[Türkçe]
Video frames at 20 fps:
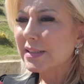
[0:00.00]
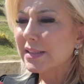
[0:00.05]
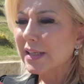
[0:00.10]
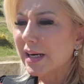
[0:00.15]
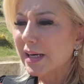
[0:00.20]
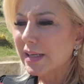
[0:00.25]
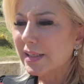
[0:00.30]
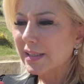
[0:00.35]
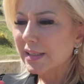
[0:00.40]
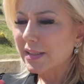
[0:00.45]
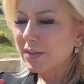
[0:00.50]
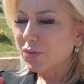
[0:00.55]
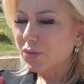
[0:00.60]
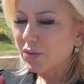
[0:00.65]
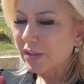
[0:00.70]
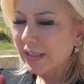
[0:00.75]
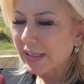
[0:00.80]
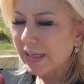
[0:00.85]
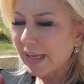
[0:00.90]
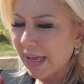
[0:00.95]
tarihin
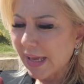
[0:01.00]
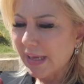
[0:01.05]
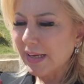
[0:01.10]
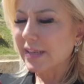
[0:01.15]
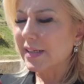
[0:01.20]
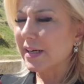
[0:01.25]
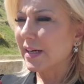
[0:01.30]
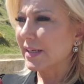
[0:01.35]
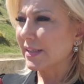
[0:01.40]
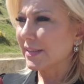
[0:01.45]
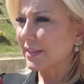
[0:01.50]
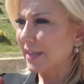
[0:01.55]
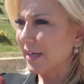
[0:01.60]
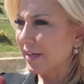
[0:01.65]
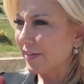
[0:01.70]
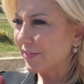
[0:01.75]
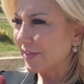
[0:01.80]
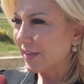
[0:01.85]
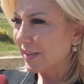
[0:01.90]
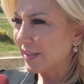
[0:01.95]
o en kara
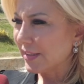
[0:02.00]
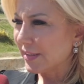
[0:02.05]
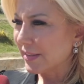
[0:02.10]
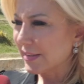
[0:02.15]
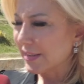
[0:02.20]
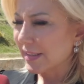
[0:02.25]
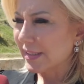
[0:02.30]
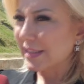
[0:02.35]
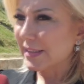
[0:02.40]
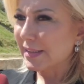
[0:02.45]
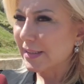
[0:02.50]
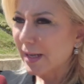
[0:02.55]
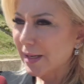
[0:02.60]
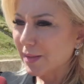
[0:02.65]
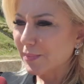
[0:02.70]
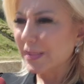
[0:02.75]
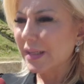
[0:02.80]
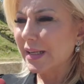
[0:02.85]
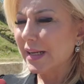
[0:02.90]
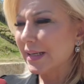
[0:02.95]
sayfalarındaki
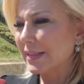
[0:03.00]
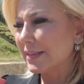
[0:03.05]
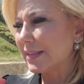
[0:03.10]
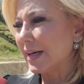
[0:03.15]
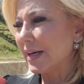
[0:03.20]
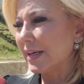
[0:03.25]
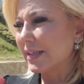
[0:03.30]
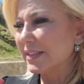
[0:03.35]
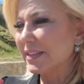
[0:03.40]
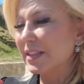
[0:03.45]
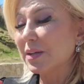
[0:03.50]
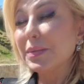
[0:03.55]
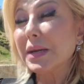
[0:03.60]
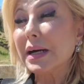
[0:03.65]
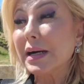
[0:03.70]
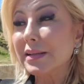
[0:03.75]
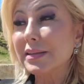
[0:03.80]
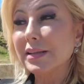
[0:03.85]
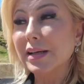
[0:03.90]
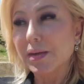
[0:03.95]
darbeler tarihinde bir
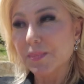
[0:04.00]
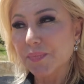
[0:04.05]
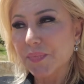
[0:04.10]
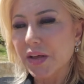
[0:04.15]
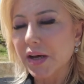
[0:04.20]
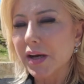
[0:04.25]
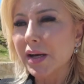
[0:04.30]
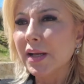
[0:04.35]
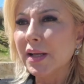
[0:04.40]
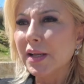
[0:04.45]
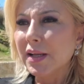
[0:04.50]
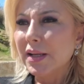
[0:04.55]
anlamda